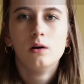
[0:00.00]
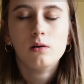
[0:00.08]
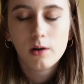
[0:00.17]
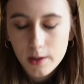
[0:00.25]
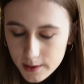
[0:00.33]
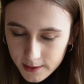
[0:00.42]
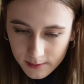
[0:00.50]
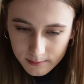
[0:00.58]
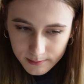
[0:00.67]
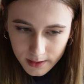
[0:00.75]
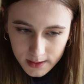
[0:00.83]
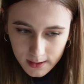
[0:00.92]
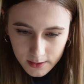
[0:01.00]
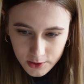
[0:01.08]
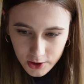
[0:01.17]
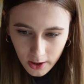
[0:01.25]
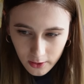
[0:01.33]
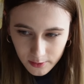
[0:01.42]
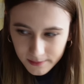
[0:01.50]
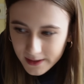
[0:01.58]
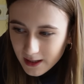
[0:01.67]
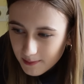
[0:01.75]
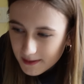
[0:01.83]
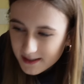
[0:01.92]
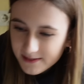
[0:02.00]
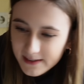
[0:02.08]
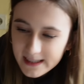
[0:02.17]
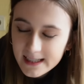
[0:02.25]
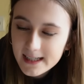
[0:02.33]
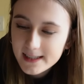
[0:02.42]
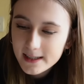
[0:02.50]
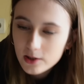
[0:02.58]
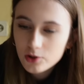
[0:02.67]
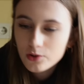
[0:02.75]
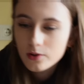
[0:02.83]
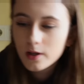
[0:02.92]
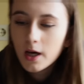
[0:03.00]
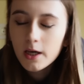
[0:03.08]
Ой, Продолжаю. Мне позвонили, так что